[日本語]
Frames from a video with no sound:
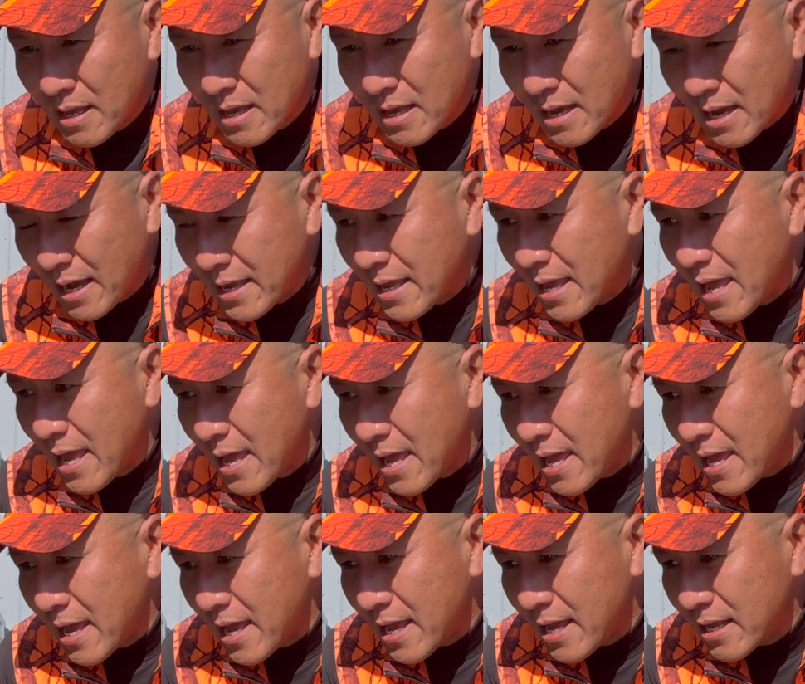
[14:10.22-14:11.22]
はい、
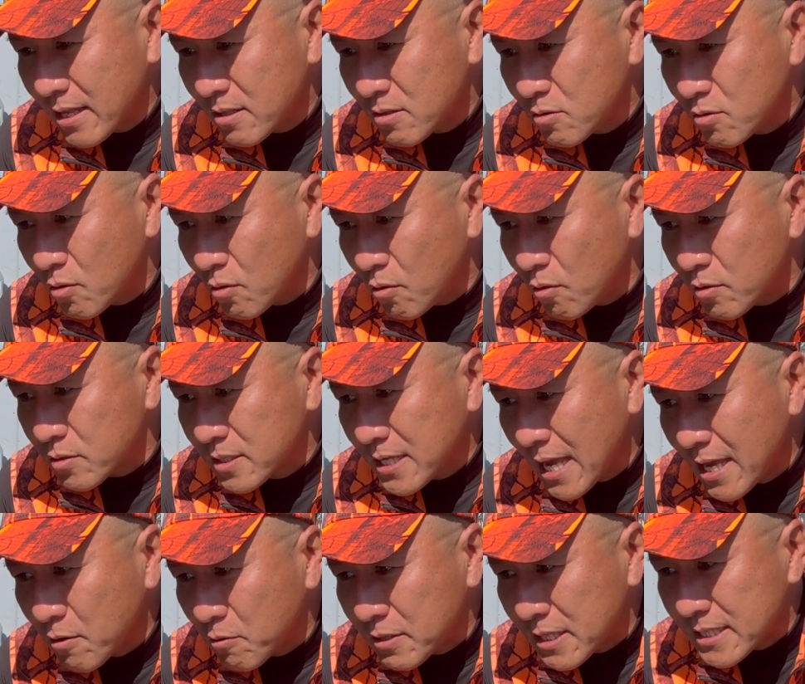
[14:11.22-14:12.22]

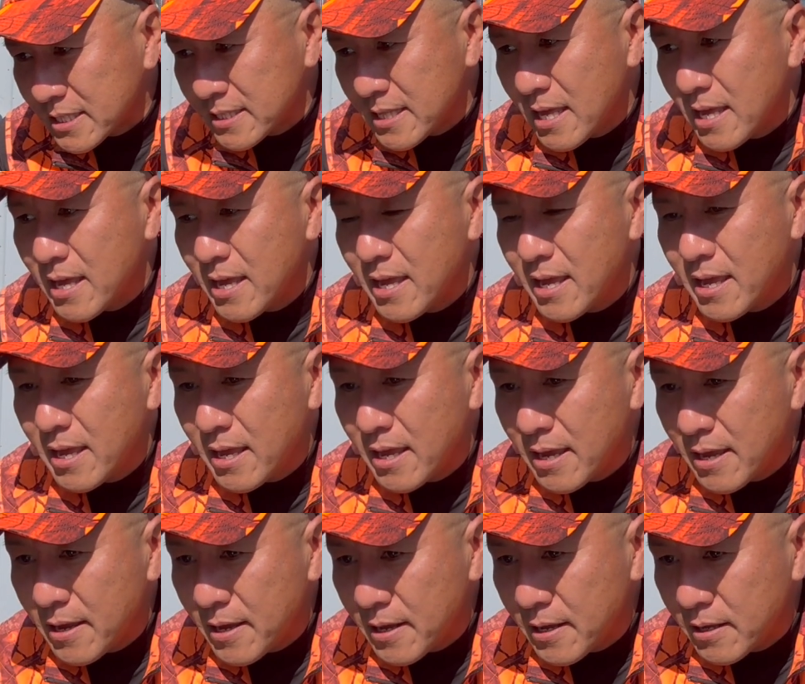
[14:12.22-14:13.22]
最後ですね、
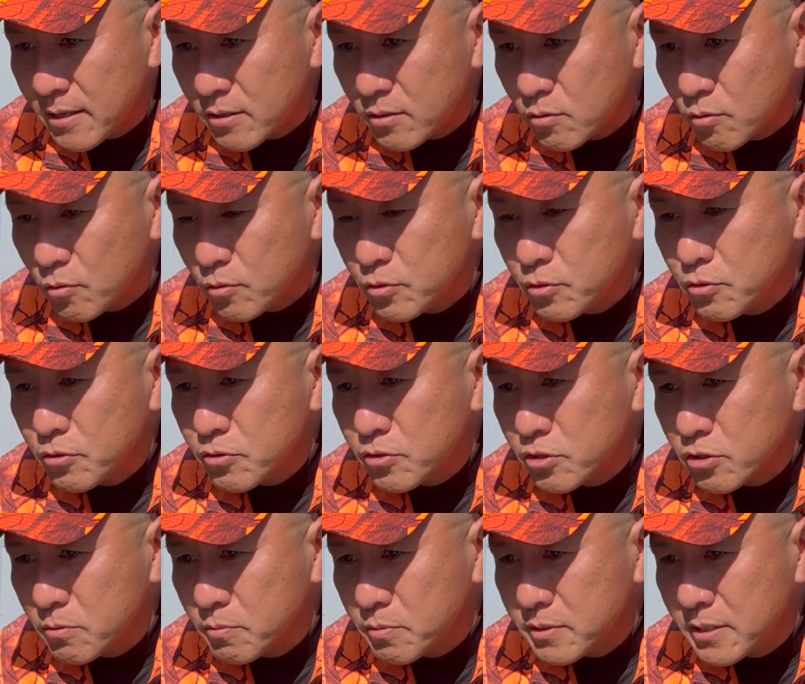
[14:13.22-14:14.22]

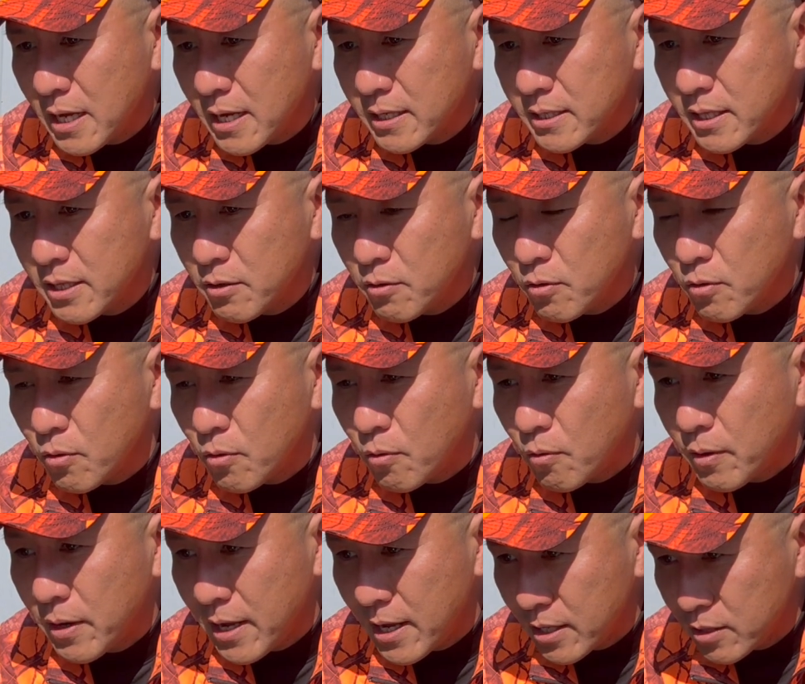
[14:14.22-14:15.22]
YouTube 内での
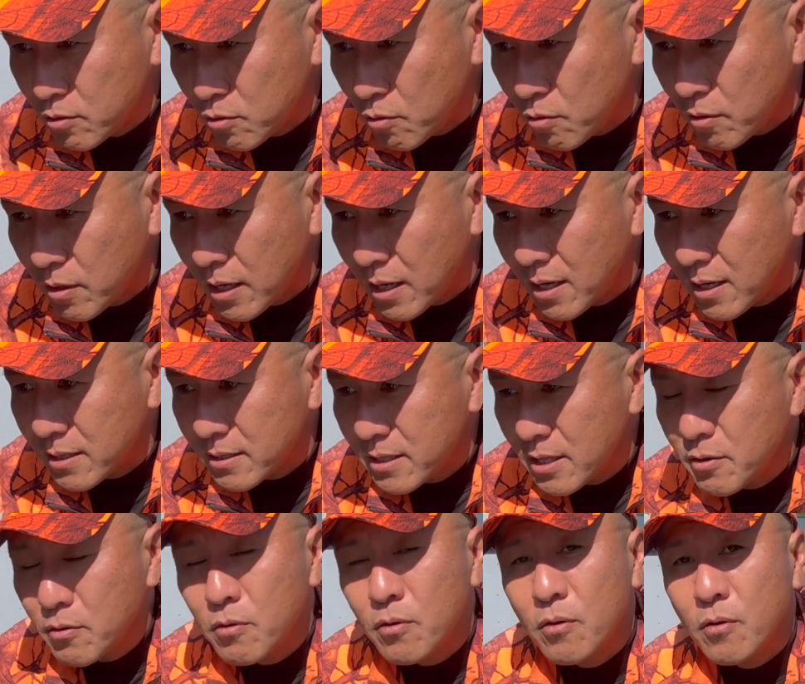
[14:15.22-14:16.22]
お礼動画
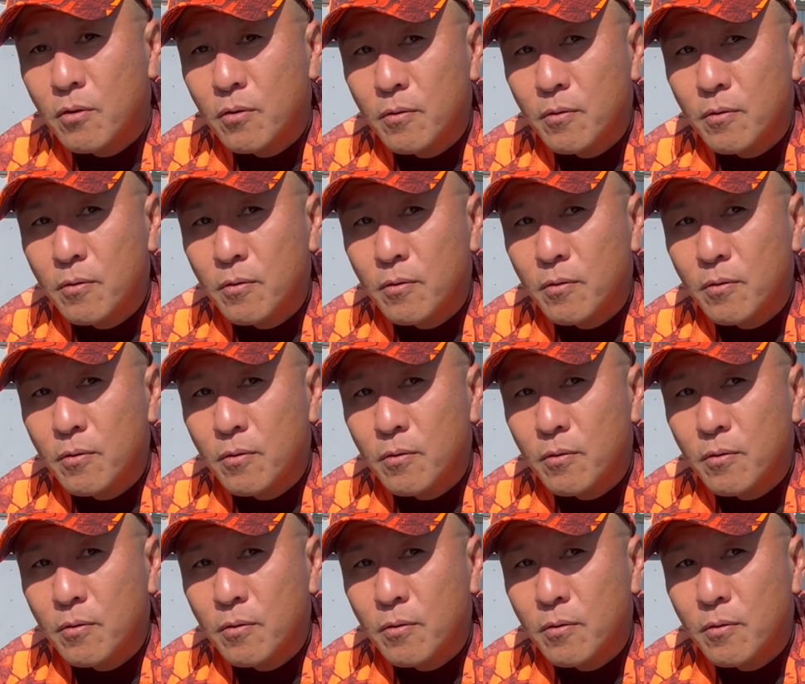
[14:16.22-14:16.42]
での